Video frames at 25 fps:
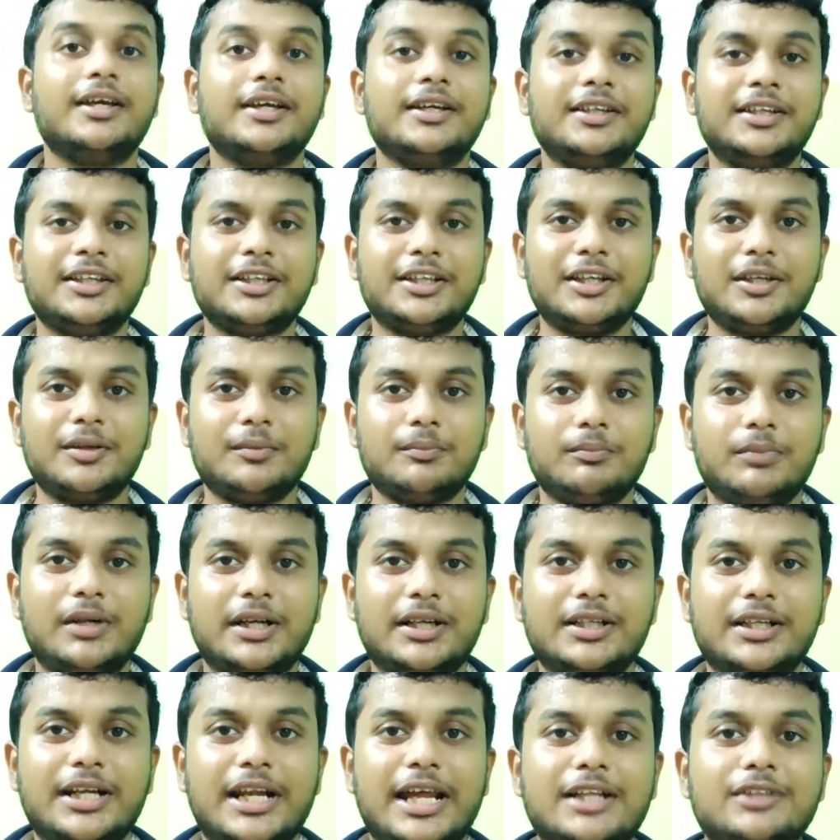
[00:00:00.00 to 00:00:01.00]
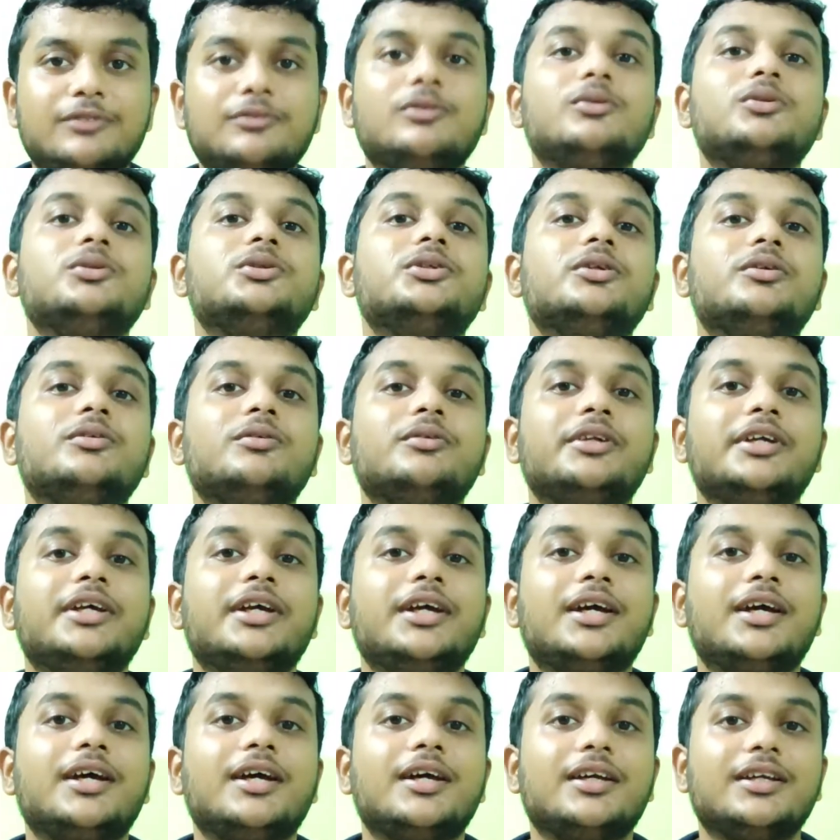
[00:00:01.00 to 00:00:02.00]
இன்றைக்கி பிளட்
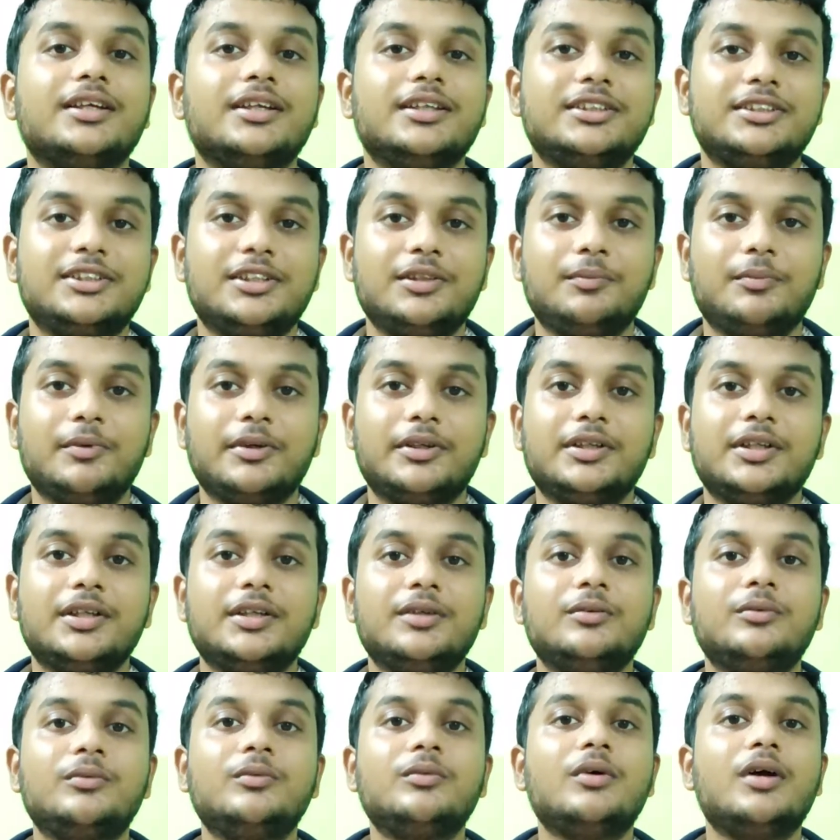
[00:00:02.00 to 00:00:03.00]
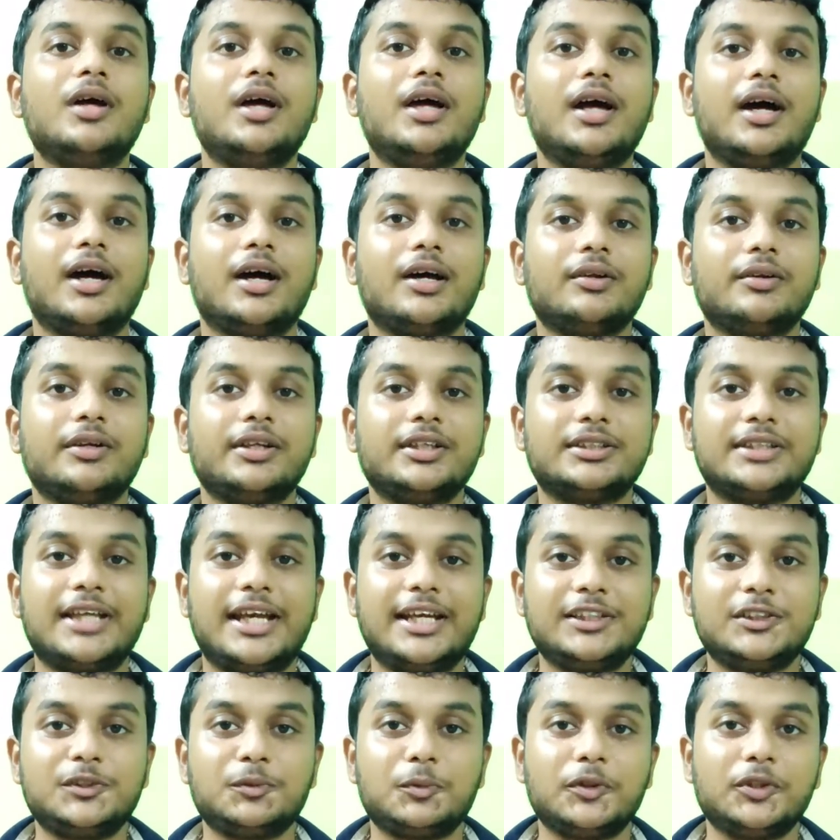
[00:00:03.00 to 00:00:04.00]
ட்ரான்ஸ்லூஷனுடைய ஹிஸ்ட்ரி பற்றியும் அதோடைய
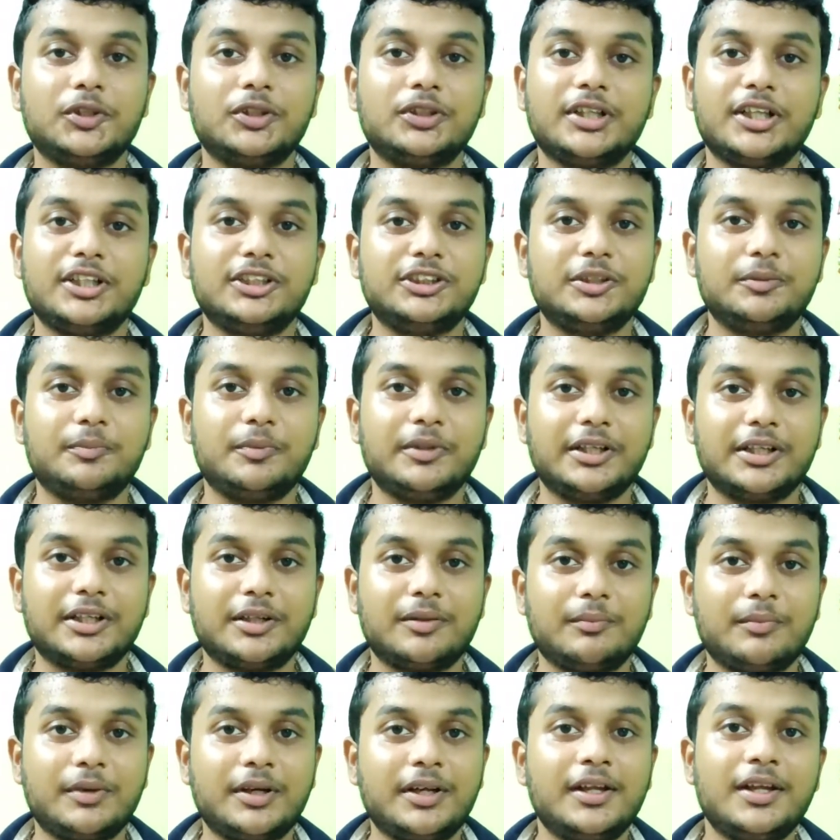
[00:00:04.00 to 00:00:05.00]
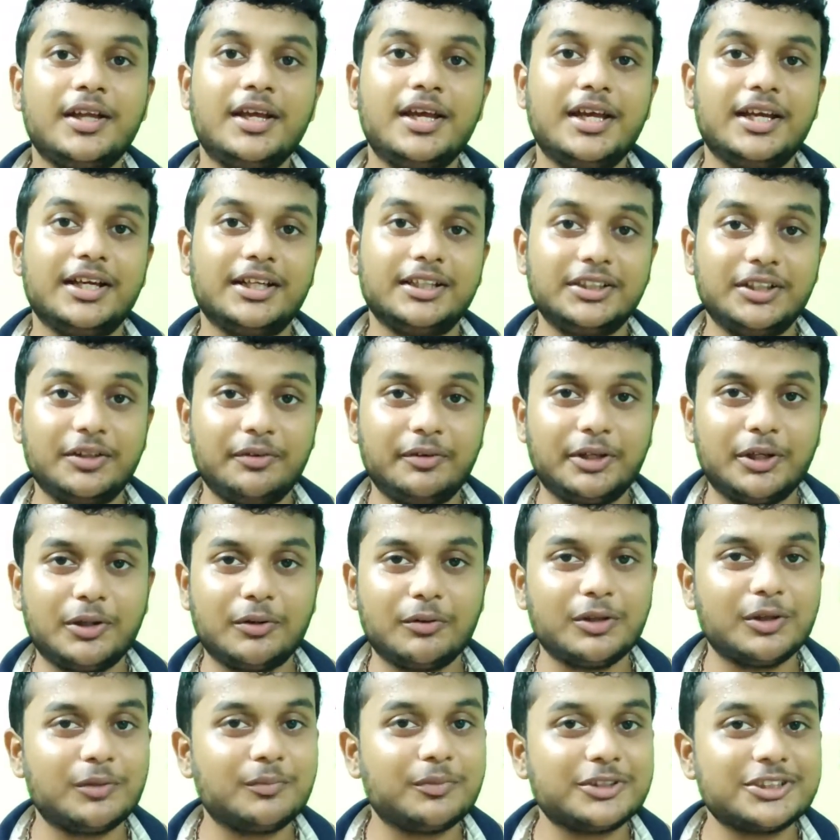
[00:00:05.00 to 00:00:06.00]
சயின்ஸ் பற்றி தெரிஞ்சிருப்பீங்க நம்புகிறேன் இந்த வீடியோ
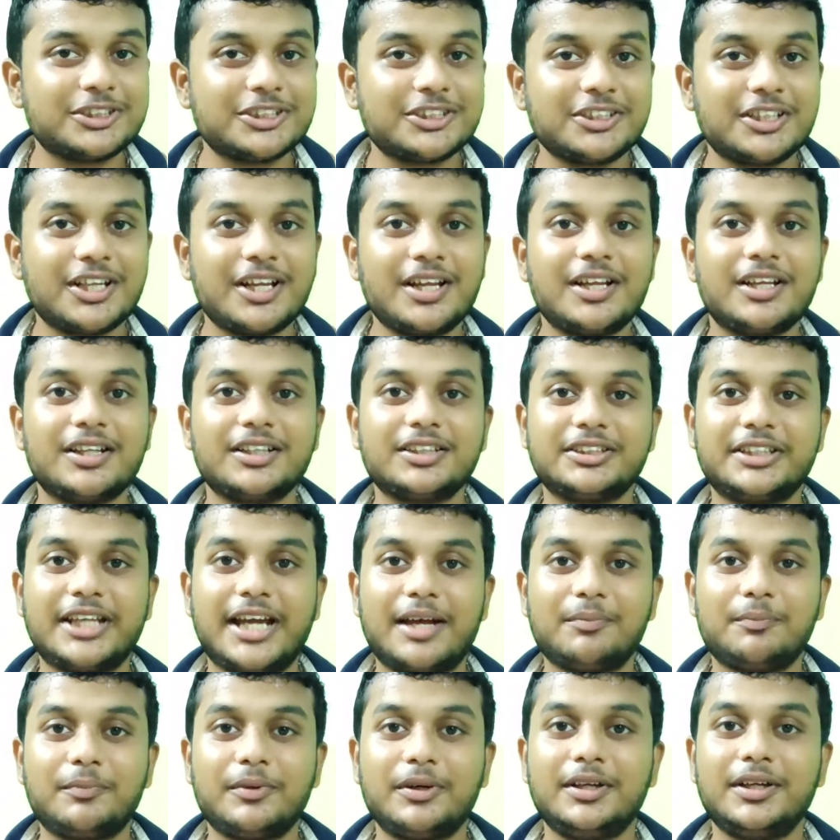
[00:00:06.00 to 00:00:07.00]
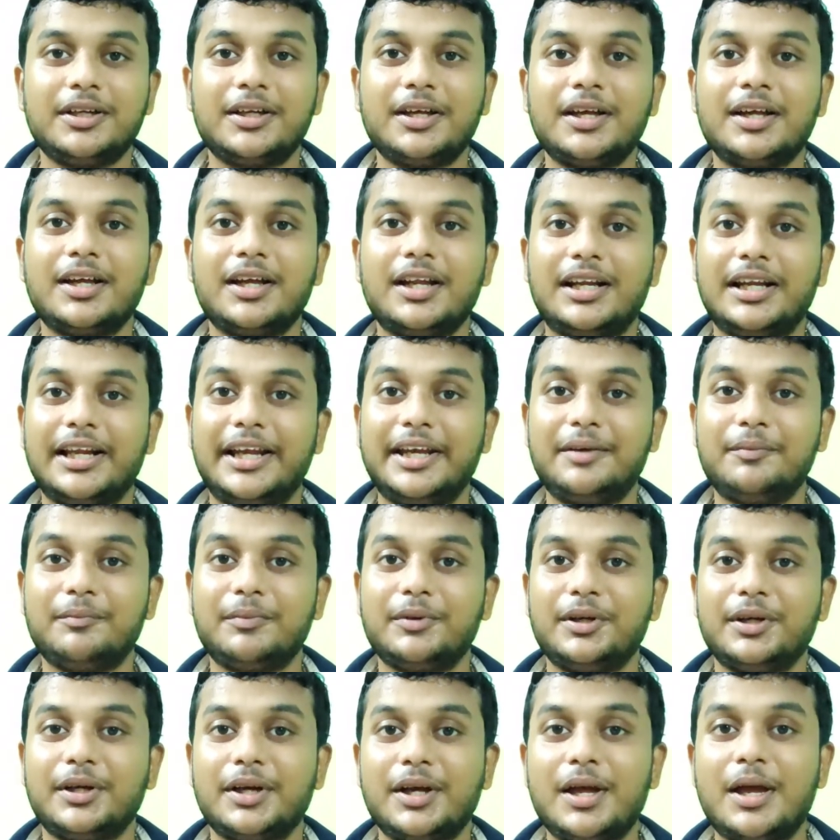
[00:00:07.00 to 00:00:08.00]
உங்களுக்கு பிடிச்சிருந்தா ஷேர் பண்ணுங்கள் லைக்
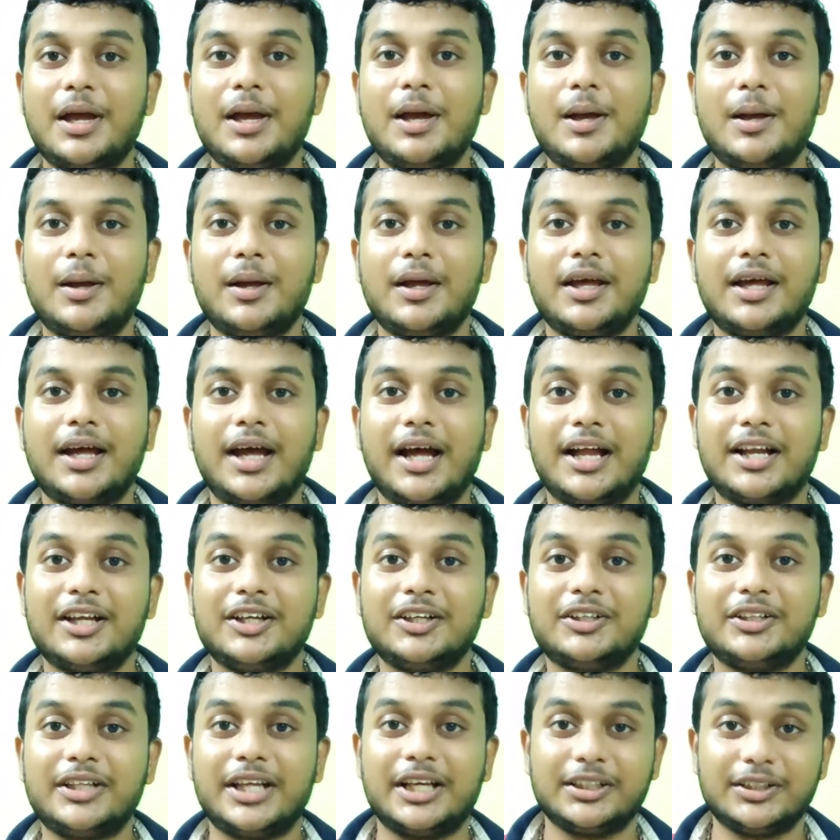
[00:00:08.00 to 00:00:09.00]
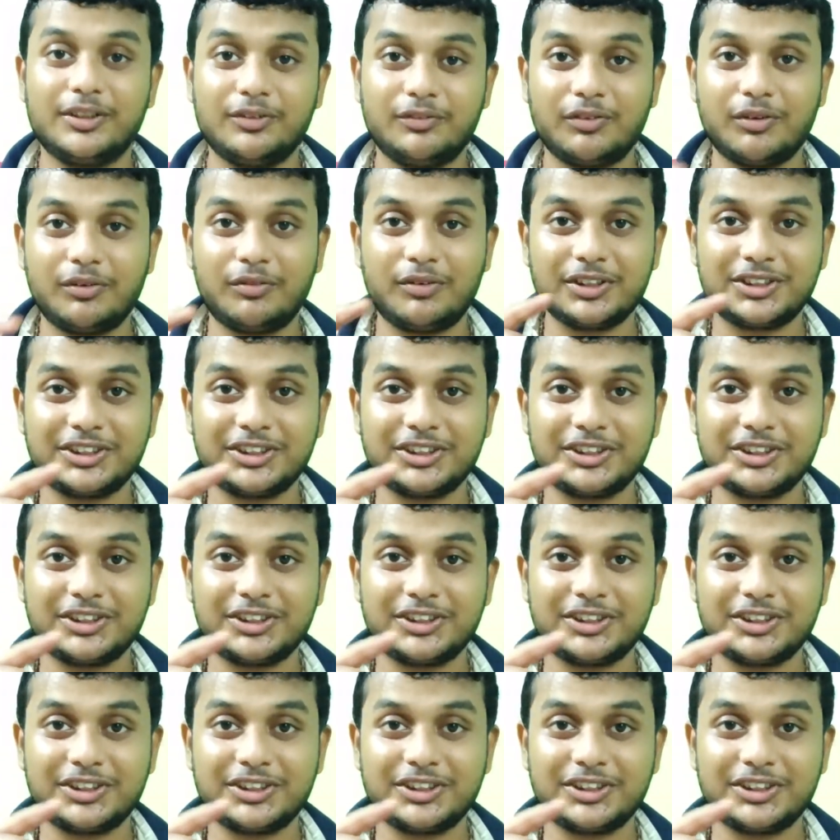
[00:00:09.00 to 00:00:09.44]
பண்ணுங்கள் அண்ட் தேங்க்யூ ஃபார்